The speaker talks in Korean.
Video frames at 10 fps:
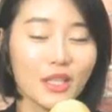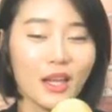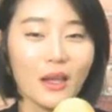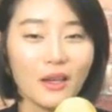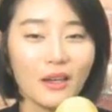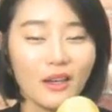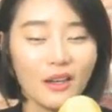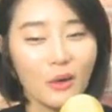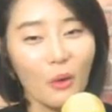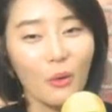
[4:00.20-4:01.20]
때
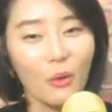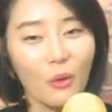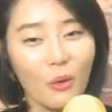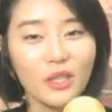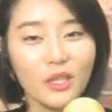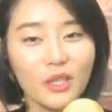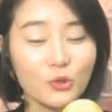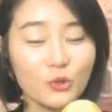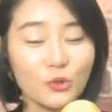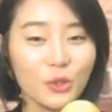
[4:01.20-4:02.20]
어, 너무나 이
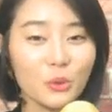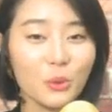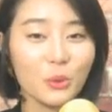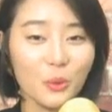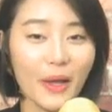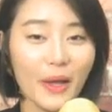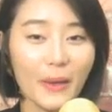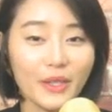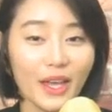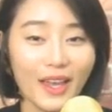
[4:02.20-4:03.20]
봉숭아 손톱과
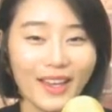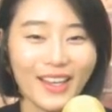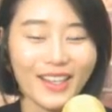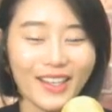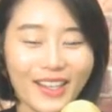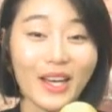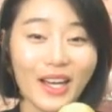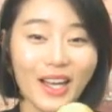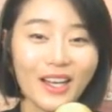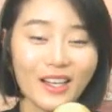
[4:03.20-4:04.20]
함께
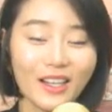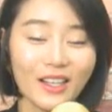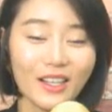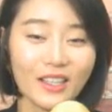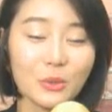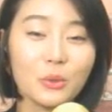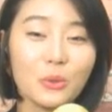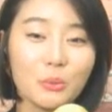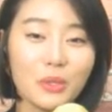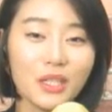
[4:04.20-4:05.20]
그러다가 이
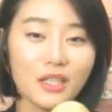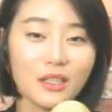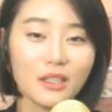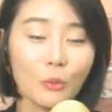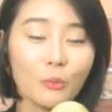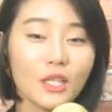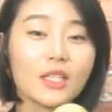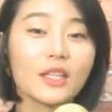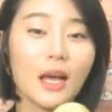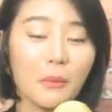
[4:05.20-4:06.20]
손톱이 너무
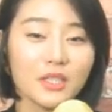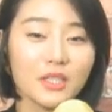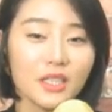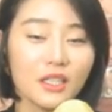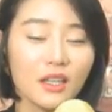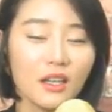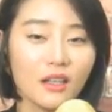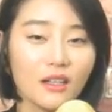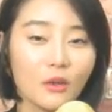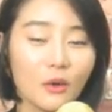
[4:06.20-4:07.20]
긴 나머지
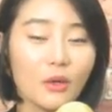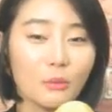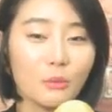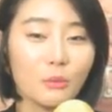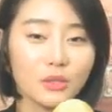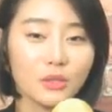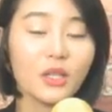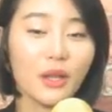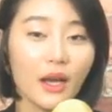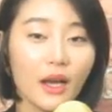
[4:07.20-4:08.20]
거의 뭐
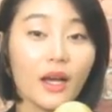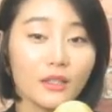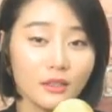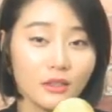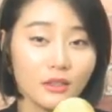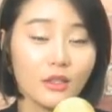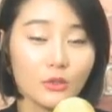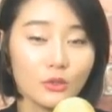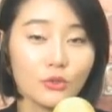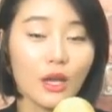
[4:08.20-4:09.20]
잘려 나간
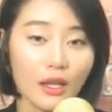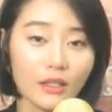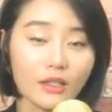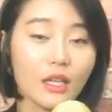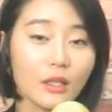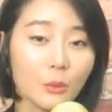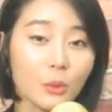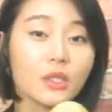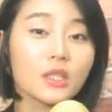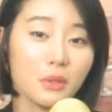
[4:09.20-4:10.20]
순간 그게 또
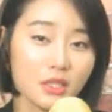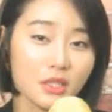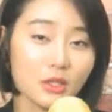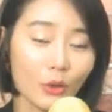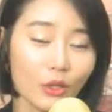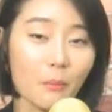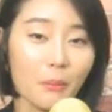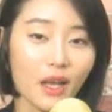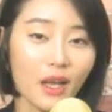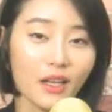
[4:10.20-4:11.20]

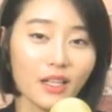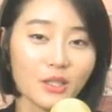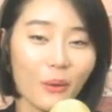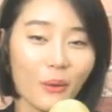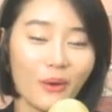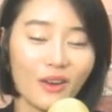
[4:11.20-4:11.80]
크리스마스였답니다. 그래서